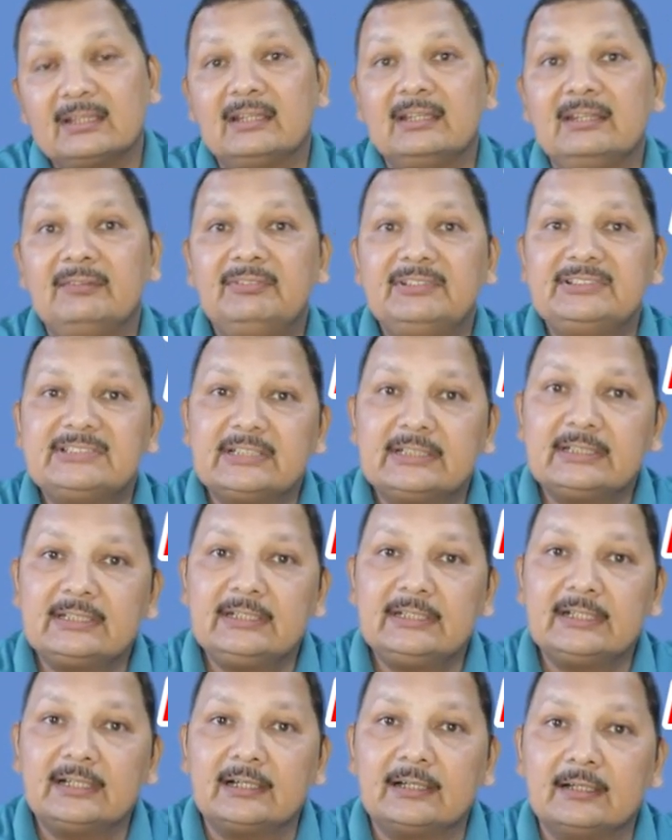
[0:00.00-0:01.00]
रिवीजन
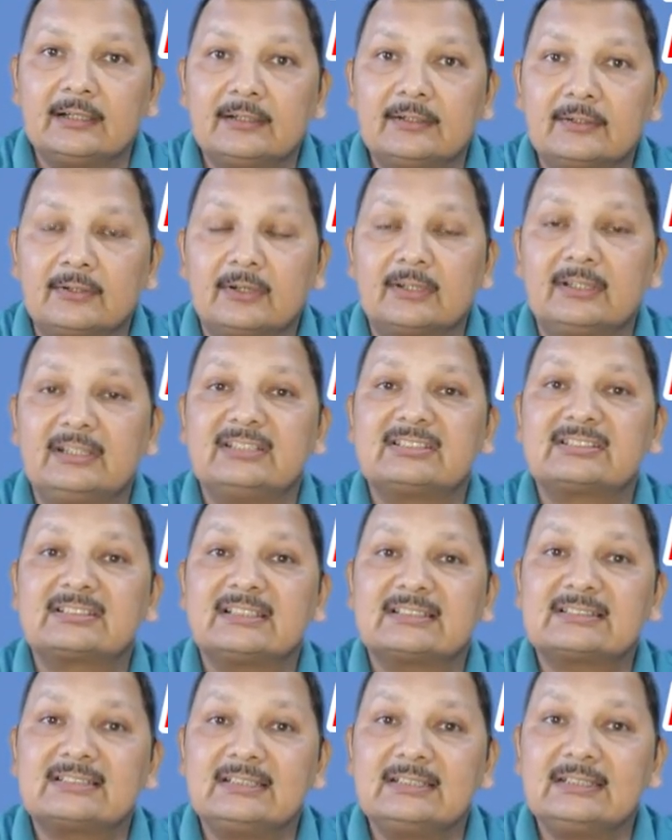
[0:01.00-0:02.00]
किया और
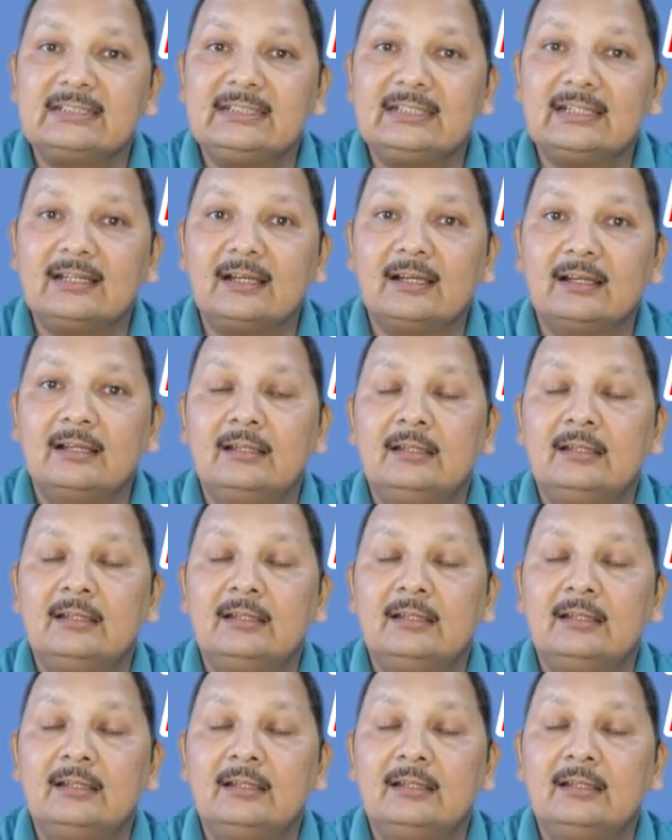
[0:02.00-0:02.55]
डिस्कशन किया